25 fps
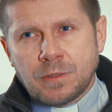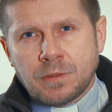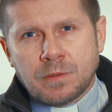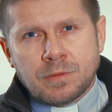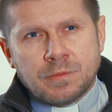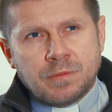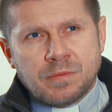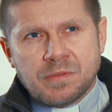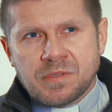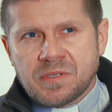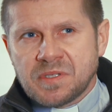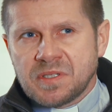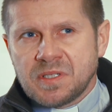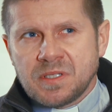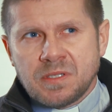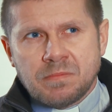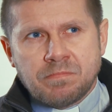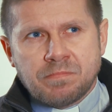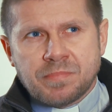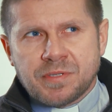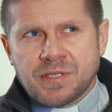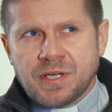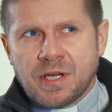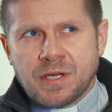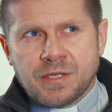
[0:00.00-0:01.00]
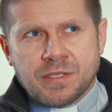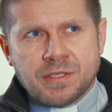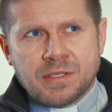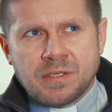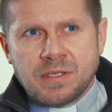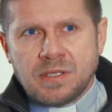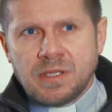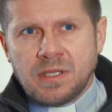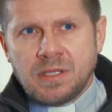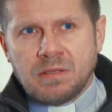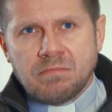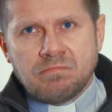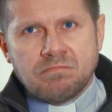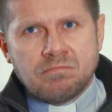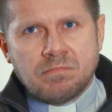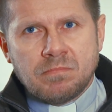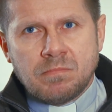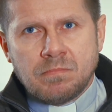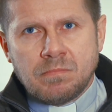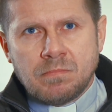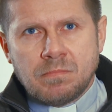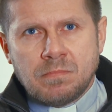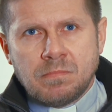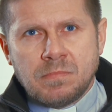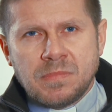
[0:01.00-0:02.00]
którzy przeszli
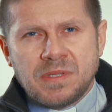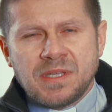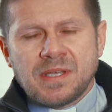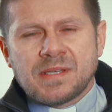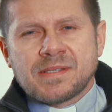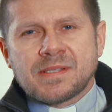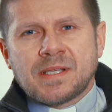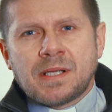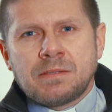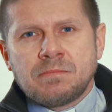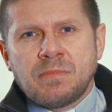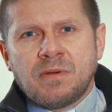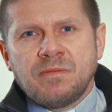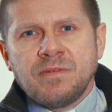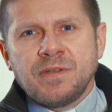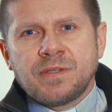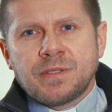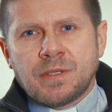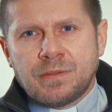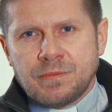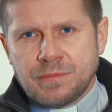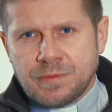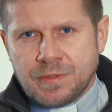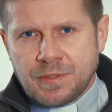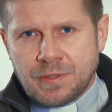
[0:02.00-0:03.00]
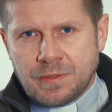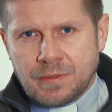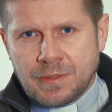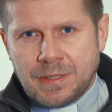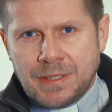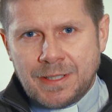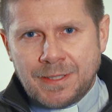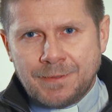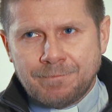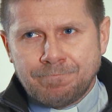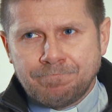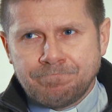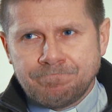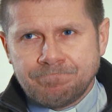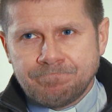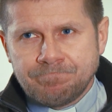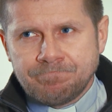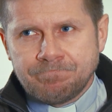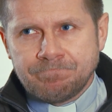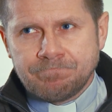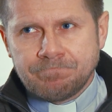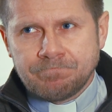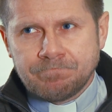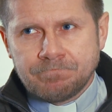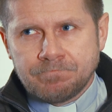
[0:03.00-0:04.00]
niesamowitą drogę.
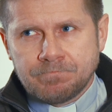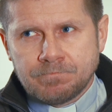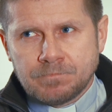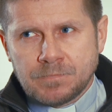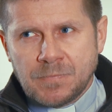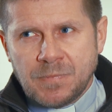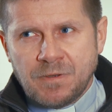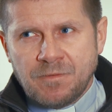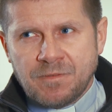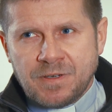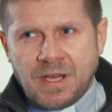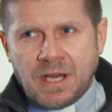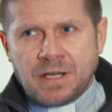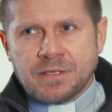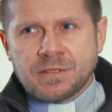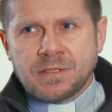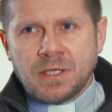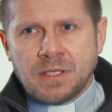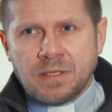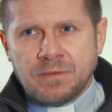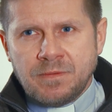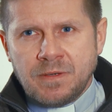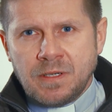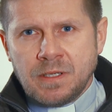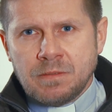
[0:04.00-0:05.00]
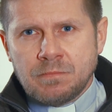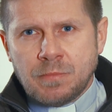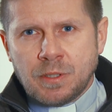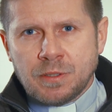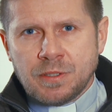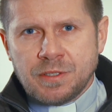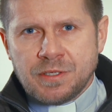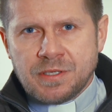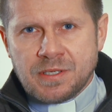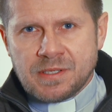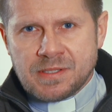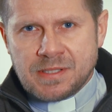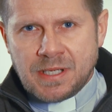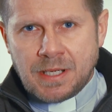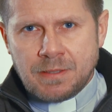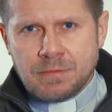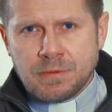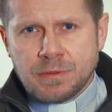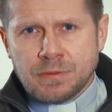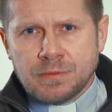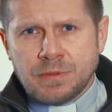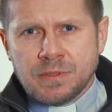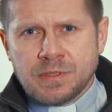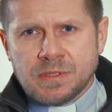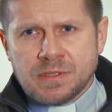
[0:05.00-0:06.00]
W każdej chwili mogli się
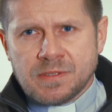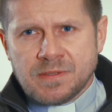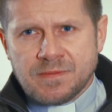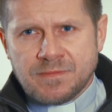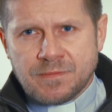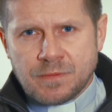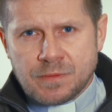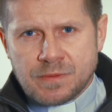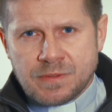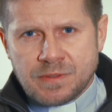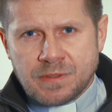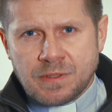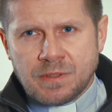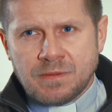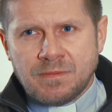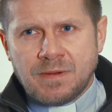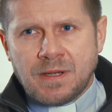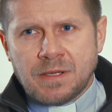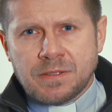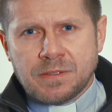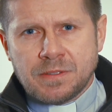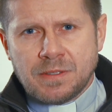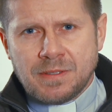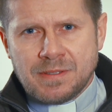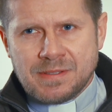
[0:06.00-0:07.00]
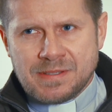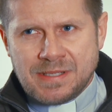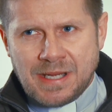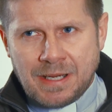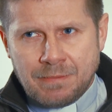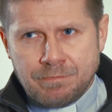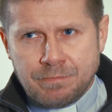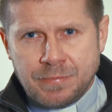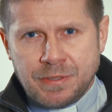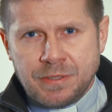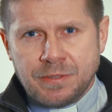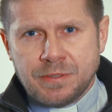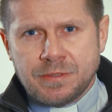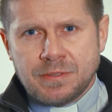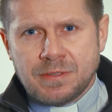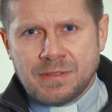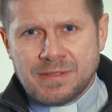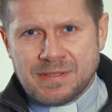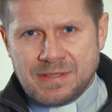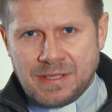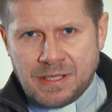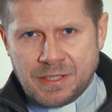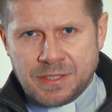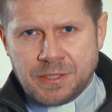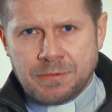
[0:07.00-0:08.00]
zamknąć, sfrustrować, zapić,
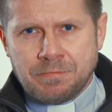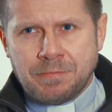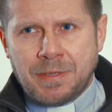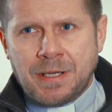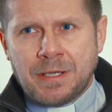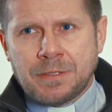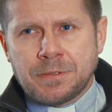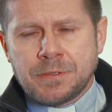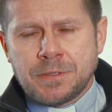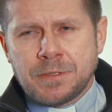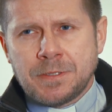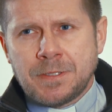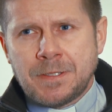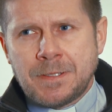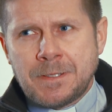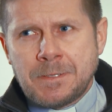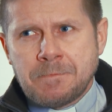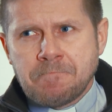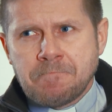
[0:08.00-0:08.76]
zaćpać,